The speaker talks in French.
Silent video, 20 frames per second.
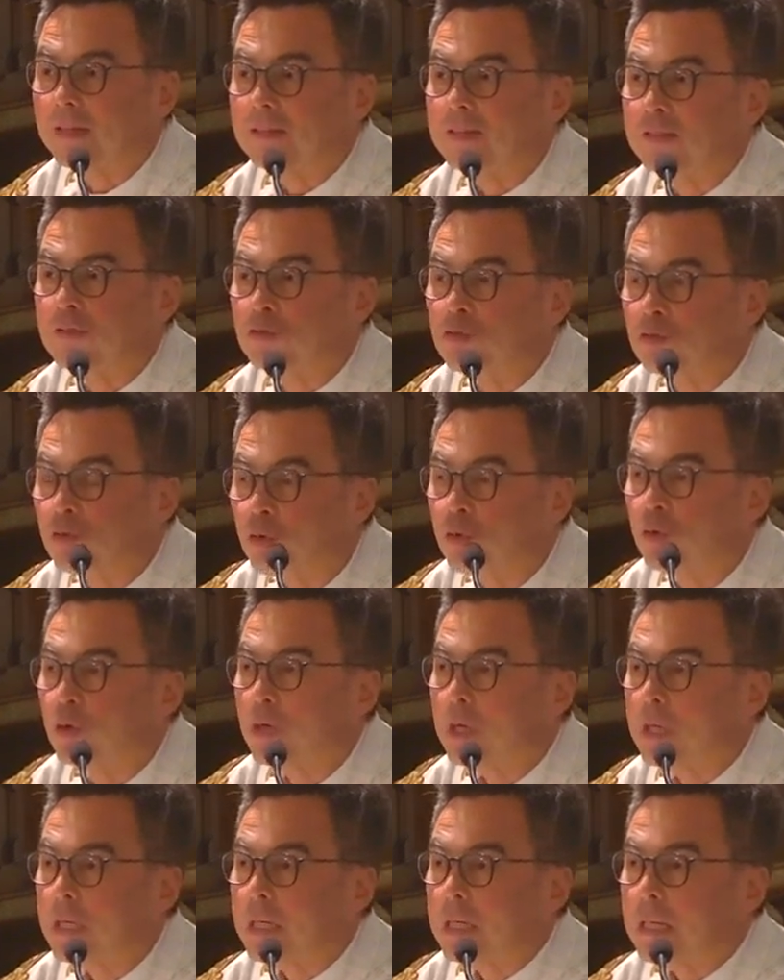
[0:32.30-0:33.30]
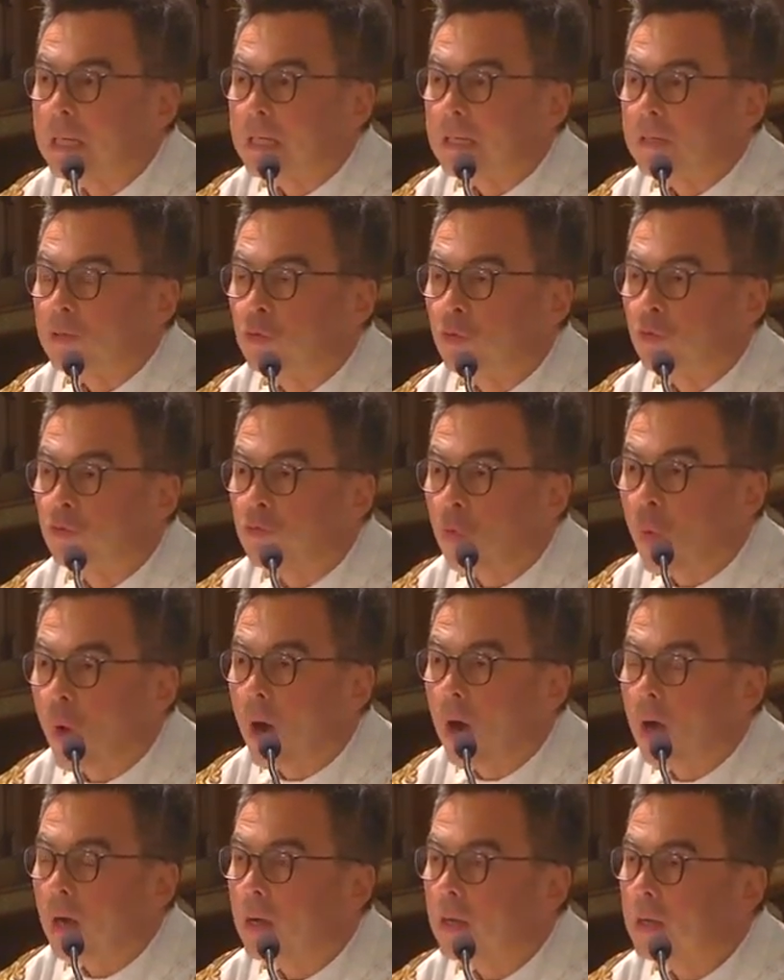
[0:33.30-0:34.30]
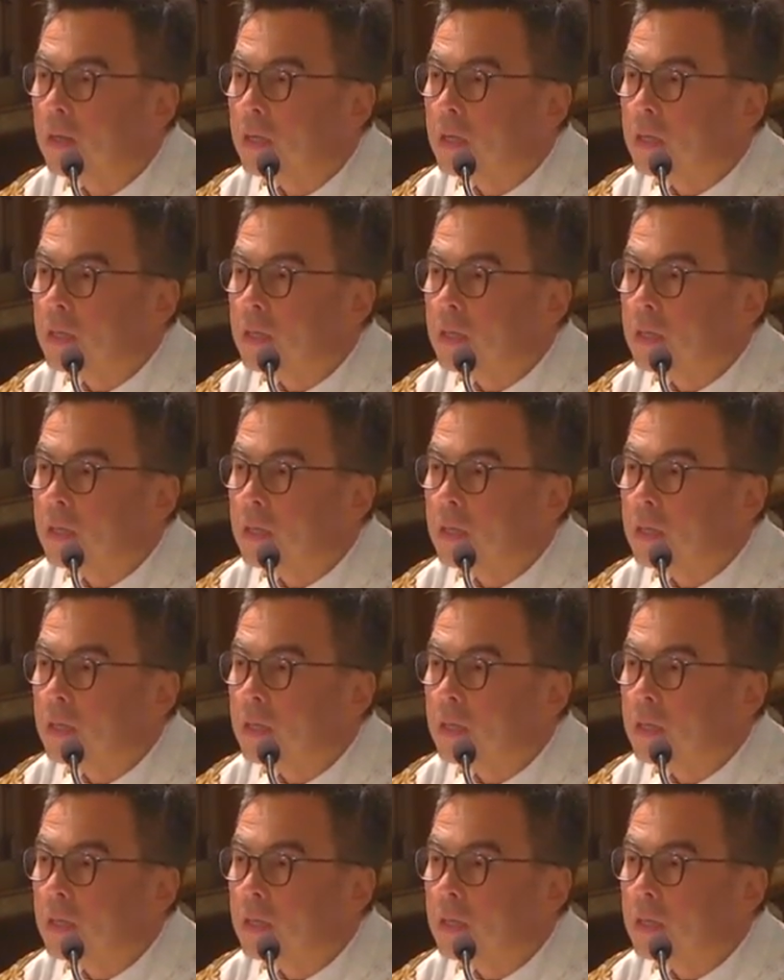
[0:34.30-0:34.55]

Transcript: des cieux, de voir